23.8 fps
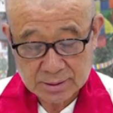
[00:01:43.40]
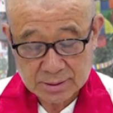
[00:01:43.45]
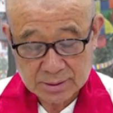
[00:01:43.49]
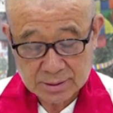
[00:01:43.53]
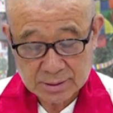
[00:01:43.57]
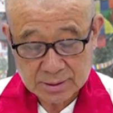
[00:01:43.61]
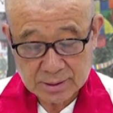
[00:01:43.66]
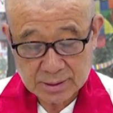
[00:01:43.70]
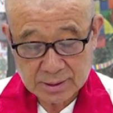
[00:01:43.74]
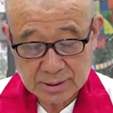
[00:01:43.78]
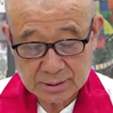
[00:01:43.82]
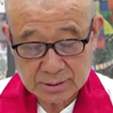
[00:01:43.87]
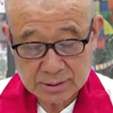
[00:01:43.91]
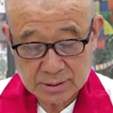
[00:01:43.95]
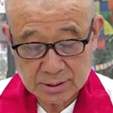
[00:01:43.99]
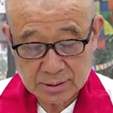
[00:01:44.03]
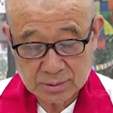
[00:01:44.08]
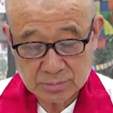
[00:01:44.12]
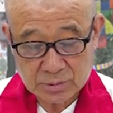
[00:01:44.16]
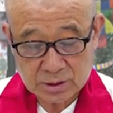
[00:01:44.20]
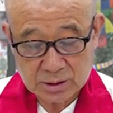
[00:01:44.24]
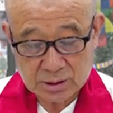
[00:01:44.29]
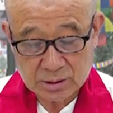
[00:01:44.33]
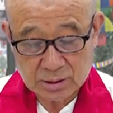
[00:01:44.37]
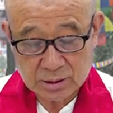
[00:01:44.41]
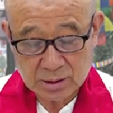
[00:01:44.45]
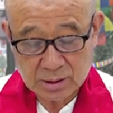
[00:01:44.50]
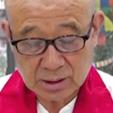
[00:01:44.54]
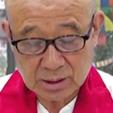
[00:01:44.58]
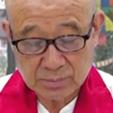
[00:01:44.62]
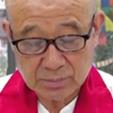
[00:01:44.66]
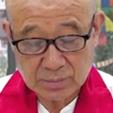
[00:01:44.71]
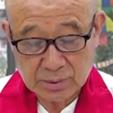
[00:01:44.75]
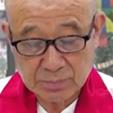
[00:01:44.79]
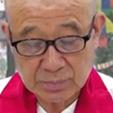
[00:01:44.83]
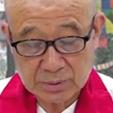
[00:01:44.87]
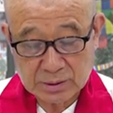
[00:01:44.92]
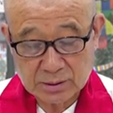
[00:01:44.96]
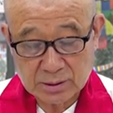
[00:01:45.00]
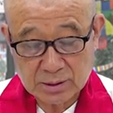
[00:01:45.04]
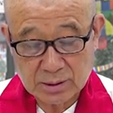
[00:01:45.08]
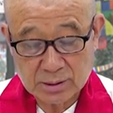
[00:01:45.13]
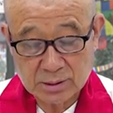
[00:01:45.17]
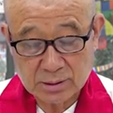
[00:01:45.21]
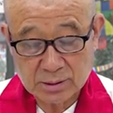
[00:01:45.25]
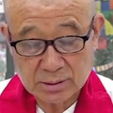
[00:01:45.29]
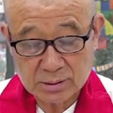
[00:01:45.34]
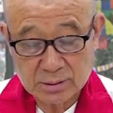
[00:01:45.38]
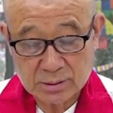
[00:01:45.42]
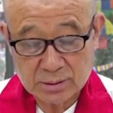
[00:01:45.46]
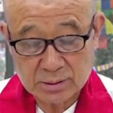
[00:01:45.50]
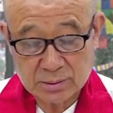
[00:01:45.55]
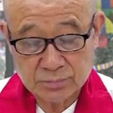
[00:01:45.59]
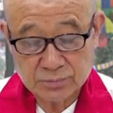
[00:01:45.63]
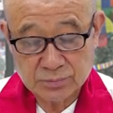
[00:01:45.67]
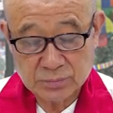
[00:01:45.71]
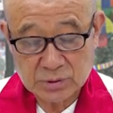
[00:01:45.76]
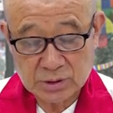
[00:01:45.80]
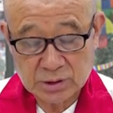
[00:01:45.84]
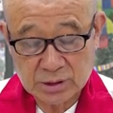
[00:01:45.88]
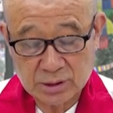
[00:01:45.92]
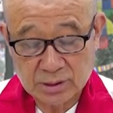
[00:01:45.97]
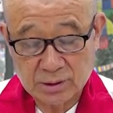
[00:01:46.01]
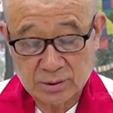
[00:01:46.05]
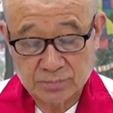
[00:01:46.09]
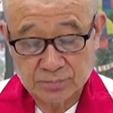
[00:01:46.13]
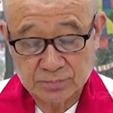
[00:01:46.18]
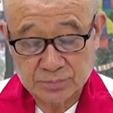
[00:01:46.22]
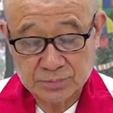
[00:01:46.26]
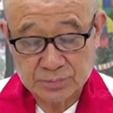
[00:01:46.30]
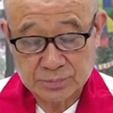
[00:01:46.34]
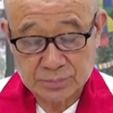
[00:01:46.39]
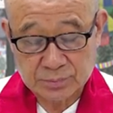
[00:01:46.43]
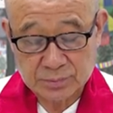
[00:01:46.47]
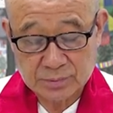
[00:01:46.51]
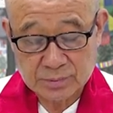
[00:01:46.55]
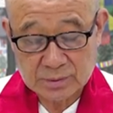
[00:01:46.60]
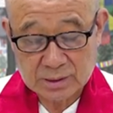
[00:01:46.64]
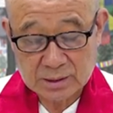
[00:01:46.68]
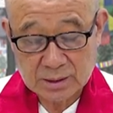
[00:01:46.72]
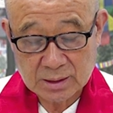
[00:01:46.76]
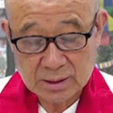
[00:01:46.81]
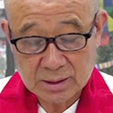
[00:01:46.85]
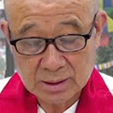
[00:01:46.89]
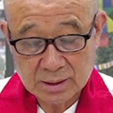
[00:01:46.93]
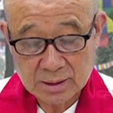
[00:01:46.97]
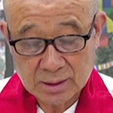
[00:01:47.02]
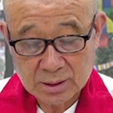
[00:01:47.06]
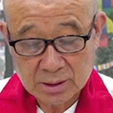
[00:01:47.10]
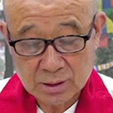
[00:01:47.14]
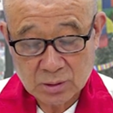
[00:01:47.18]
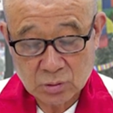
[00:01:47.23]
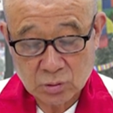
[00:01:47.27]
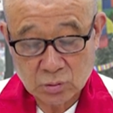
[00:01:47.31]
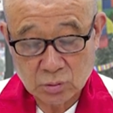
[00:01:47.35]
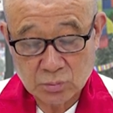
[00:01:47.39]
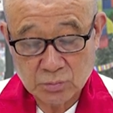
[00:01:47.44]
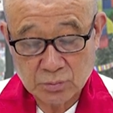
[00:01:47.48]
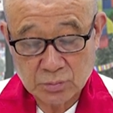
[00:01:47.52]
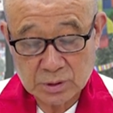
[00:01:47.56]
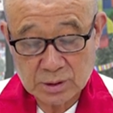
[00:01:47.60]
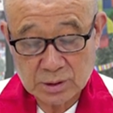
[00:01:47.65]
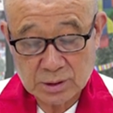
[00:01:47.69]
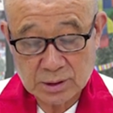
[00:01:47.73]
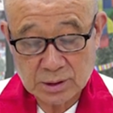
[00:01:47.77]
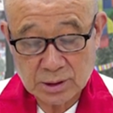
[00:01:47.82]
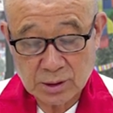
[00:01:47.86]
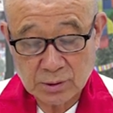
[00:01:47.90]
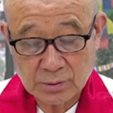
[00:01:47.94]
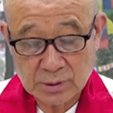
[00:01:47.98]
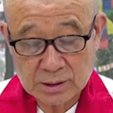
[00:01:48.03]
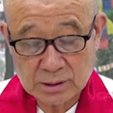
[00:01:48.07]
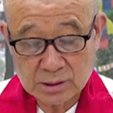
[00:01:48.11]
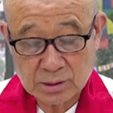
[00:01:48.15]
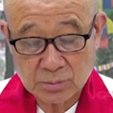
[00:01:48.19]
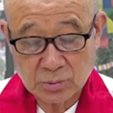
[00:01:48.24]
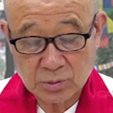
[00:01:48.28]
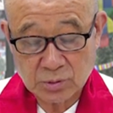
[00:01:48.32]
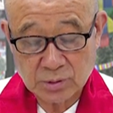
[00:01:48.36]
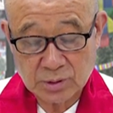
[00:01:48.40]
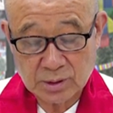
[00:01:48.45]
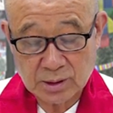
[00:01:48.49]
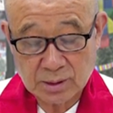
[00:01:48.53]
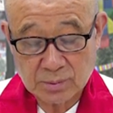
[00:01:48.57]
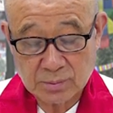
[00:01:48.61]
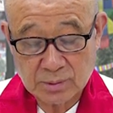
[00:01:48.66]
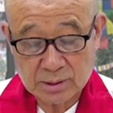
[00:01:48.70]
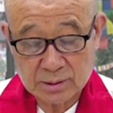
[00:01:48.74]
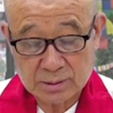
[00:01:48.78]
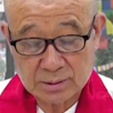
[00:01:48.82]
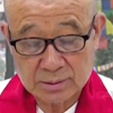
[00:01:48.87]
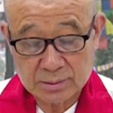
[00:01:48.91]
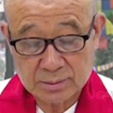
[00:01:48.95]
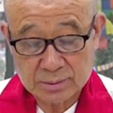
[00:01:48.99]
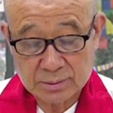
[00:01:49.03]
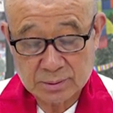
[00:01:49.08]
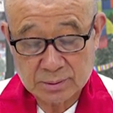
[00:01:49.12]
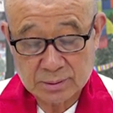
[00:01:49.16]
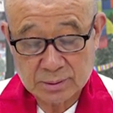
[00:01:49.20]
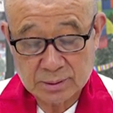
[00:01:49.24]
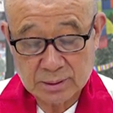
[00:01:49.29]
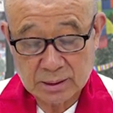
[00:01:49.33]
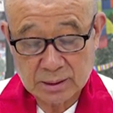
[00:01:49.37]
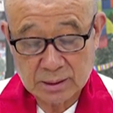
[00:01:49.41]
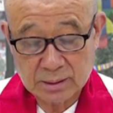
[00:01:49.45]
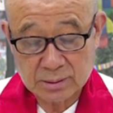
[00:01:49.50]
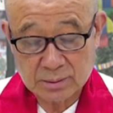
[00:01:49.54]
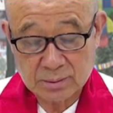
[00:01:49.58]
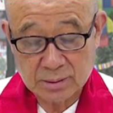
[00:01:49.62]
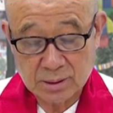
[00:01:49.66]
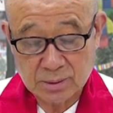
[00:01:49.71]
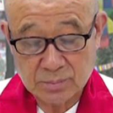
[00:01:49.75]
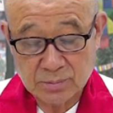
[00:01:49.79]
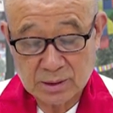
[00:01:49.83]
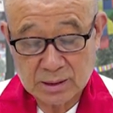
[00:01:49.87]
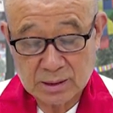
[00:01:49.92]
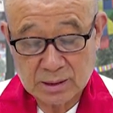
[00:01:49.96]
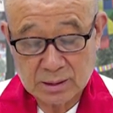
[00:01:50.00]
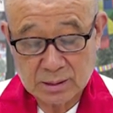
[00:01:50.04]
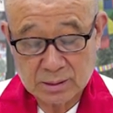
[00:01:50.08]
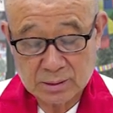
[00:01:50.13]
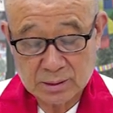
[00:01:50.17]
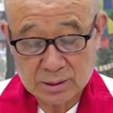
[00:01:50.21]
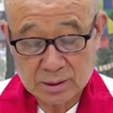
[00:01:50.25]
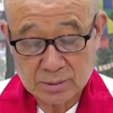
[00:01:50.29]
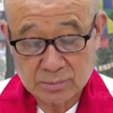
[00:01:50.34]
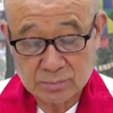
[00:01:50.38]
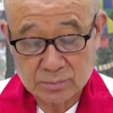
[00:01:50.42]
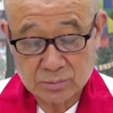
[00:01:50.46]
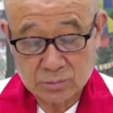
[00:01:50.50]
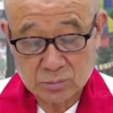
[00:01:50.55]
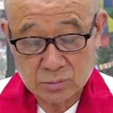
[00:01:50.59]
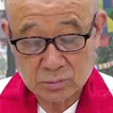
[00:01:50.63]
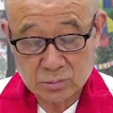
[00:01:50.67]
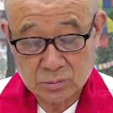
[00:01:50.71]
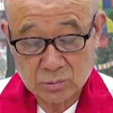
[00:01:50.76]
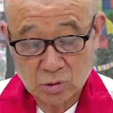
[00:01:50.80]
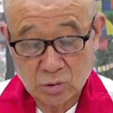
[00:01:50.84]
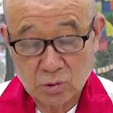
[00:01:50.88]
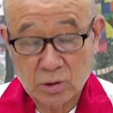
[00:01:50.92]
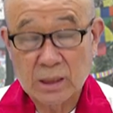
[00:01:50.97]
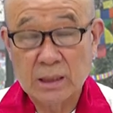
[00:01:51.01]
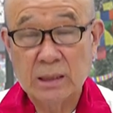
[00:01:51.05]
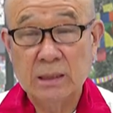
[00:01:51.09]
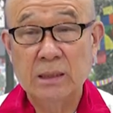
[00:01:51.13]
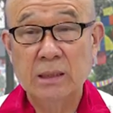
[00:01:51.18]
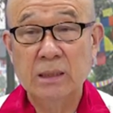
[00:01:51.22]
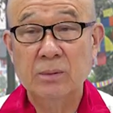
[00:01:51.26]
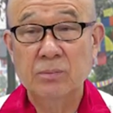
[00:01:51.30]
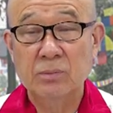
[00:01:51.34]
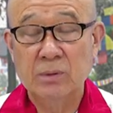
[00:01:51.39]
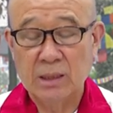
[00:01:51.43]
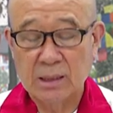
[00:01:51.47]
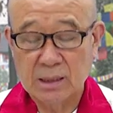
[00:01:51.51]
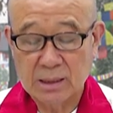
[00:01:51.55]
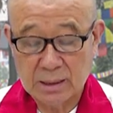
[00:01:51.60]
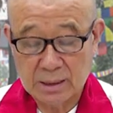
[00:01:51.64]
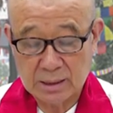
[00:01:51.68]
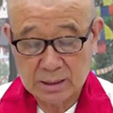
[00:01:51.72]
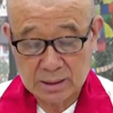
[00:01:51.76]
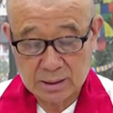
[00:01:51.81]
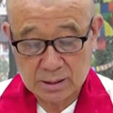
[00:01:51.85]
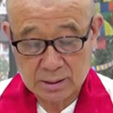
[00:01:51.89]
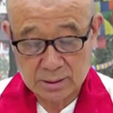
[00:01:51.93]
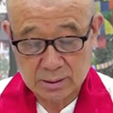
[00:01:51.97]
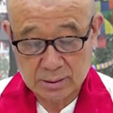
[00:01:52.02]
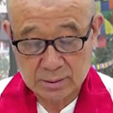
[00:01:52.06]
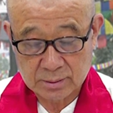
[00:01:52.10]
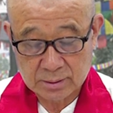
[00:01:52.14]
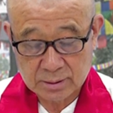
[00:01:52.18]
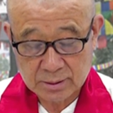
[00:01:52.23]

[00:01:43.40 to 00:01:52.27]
그러니까 지금 2천한 몇백 년이 흐른 지금 룸비니에 와서 본다면 이제 얼마나 참 놀랄 일입니까?